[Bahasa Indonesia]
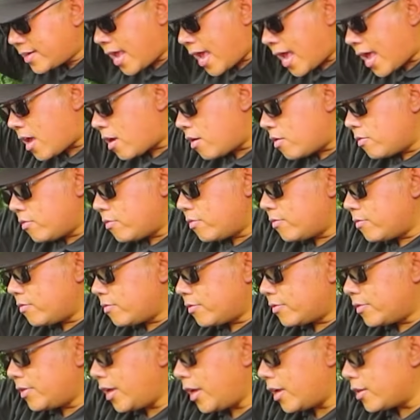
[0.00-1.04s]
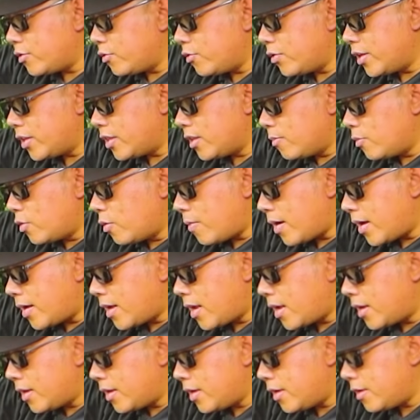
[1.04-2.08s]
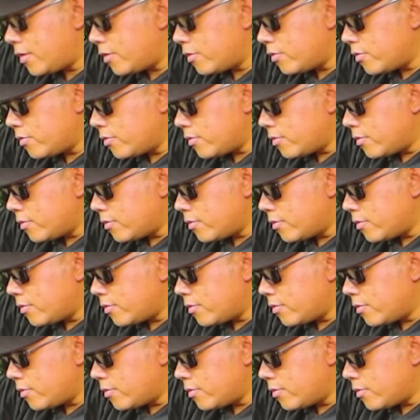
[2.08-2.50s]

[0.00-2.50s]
ada ini head unitnya belum ada nih